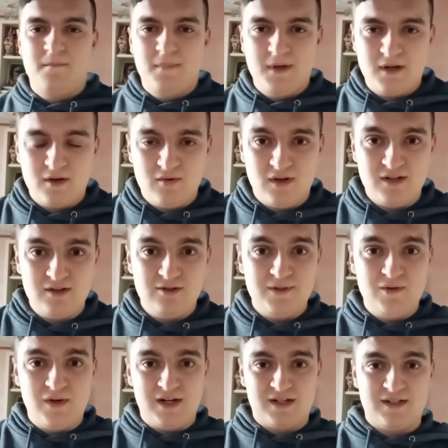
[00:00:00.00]
per quanto
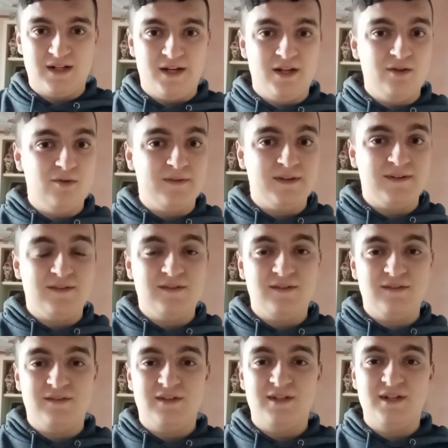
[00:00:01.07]
riguarda l'endurance
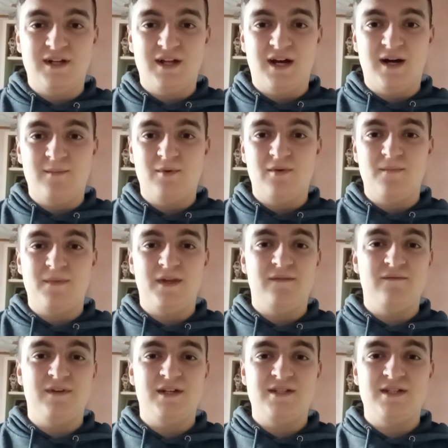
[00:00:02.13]
segnaliamo
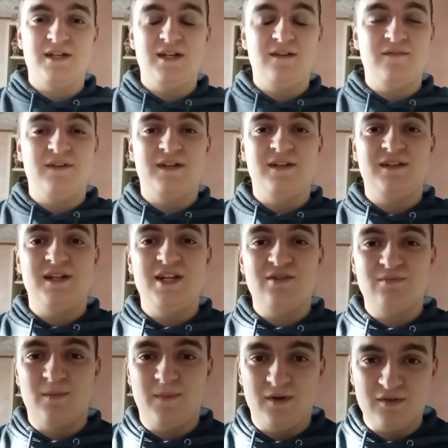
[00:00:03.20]
invece il
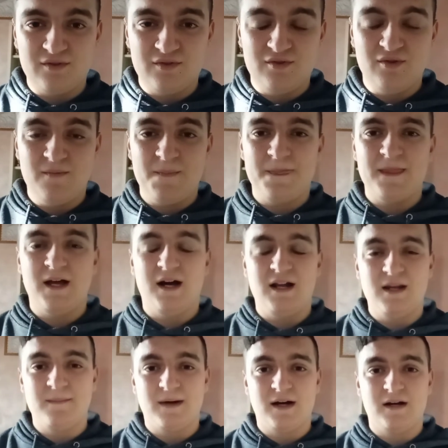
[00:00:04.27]
ventesimo posto a
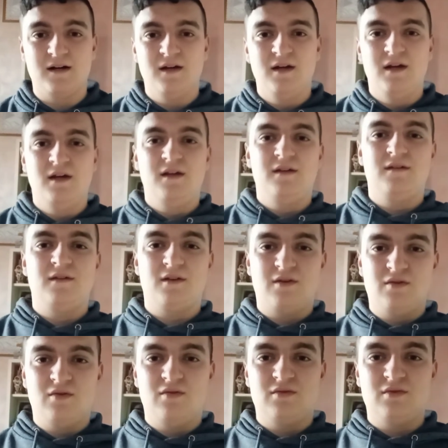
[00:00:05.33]
Le Mans,
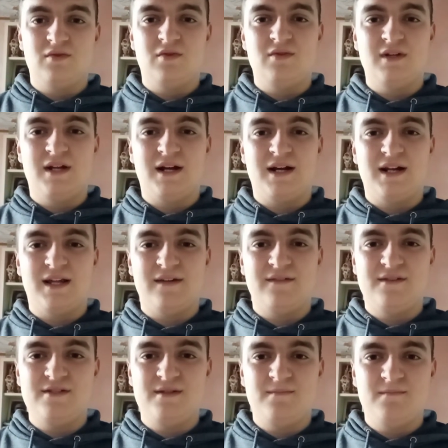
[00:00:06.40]
secondo nella
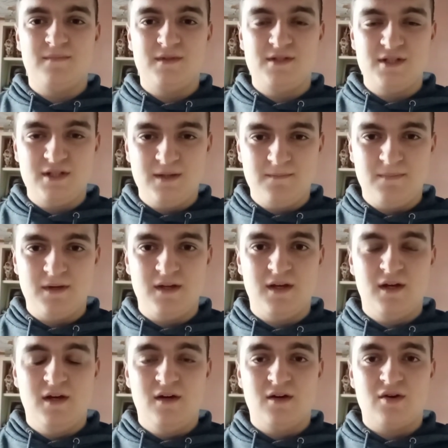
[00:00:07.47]
classe G GTP,
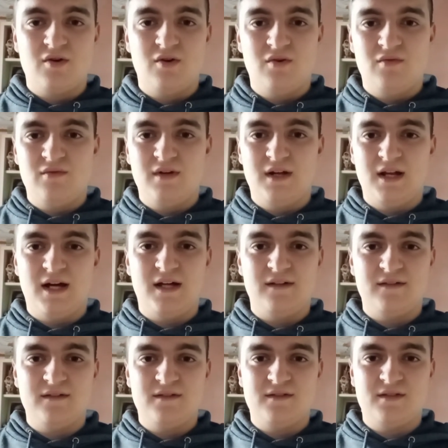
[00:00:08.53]
con una
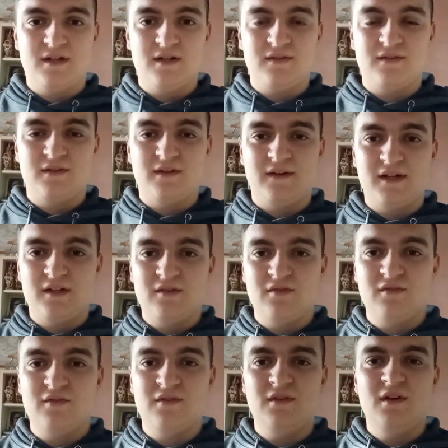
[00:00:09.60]
Lancia
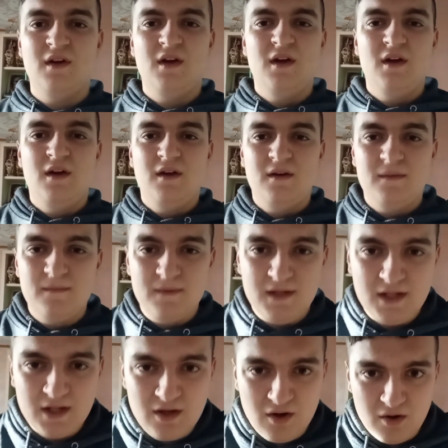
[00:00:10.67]
Stratos
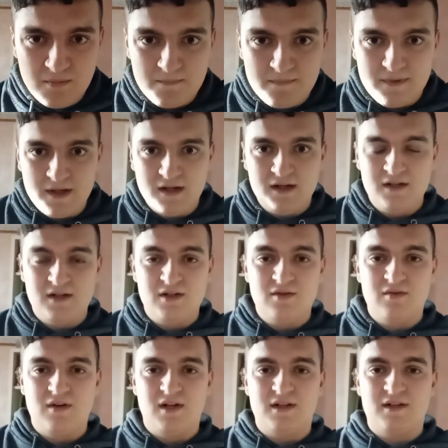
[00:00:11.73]
in coppia
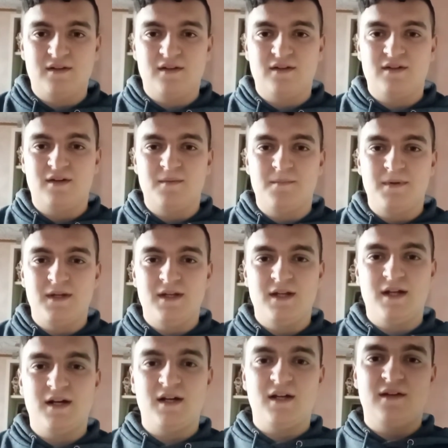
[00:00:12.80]
con la
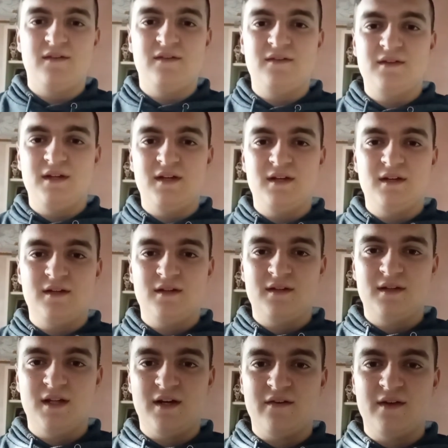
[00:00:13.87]
transalpina Christine
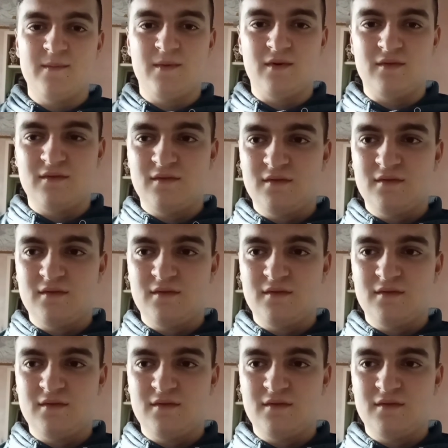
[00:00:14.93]
Dacremont.